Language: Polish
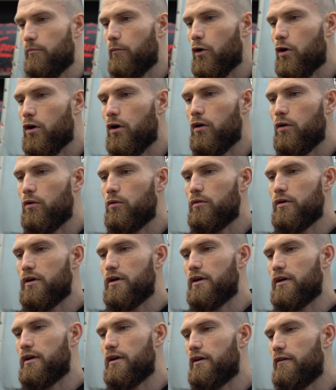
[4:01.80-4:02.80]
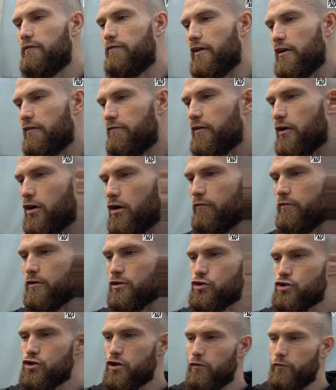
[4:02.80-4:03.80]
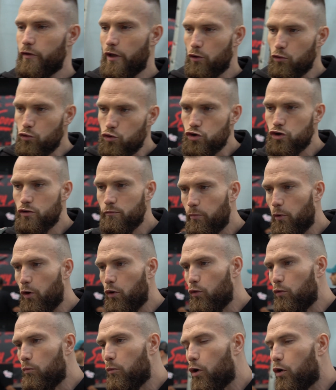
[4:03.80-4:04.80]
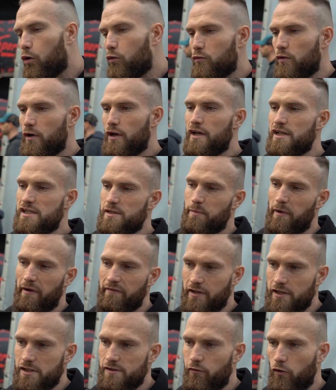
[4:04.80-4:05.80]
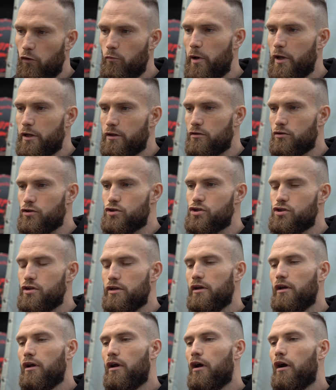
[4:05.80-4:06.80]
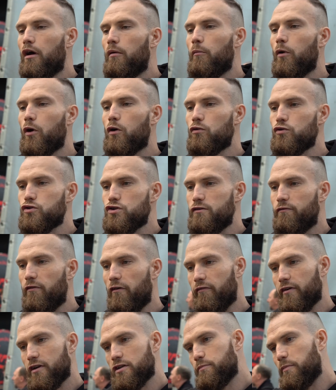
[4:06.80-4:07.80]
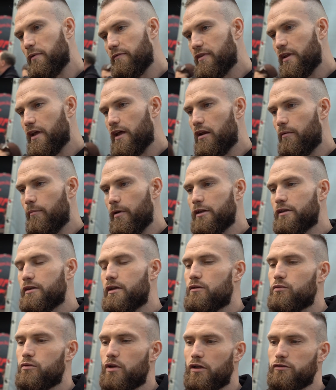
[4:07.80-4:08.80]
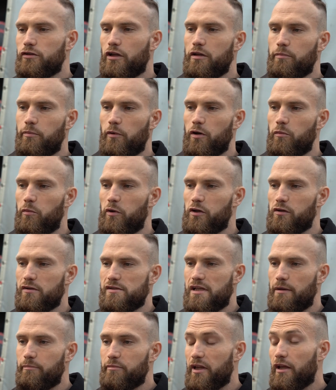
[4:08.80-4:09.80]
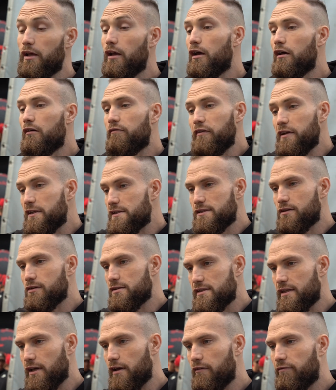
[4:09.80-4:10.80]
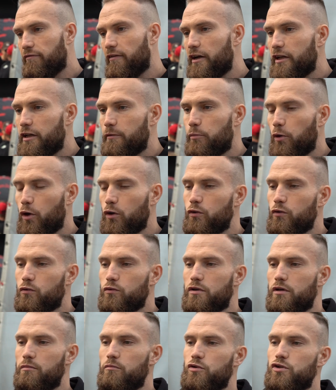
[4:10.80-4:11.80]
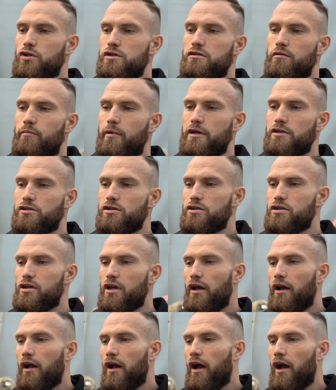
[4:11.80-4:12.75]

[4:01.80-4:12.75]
mogą e, weryfikować się na różnym polu, mogą sprawdzać swoje umiejętności, mogą szlifować pewne elementy, które do tej pory były niedostępne. Widz dostaje fajny produkt, który może zobaczyć